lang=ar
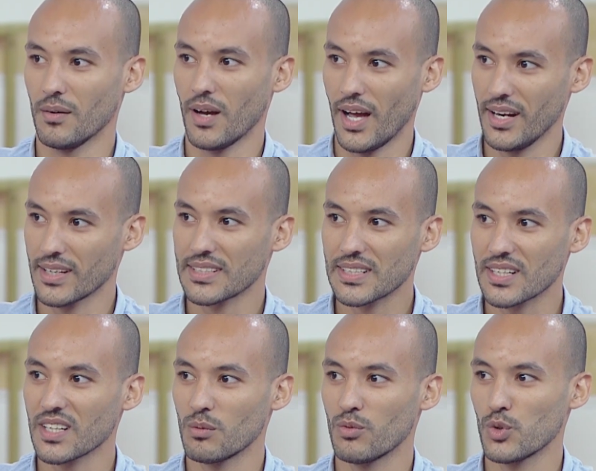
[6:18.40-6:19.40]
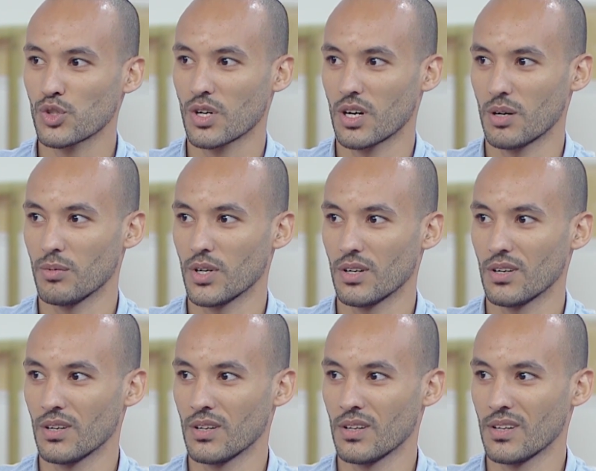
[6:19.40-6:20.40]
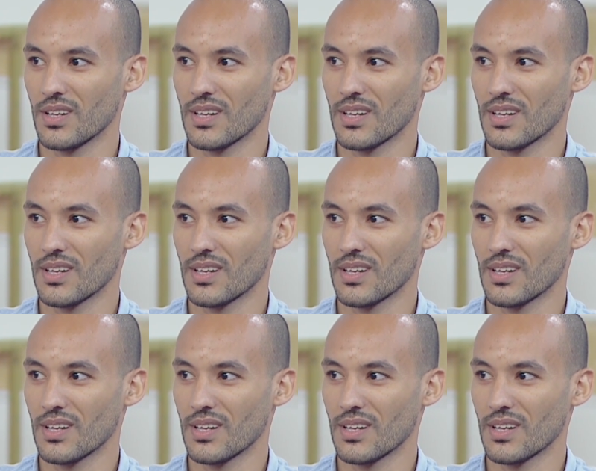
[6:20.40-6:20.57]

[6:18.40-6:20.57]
قال لك السلك ده ما فيهوش كهرباء كان صادق بقى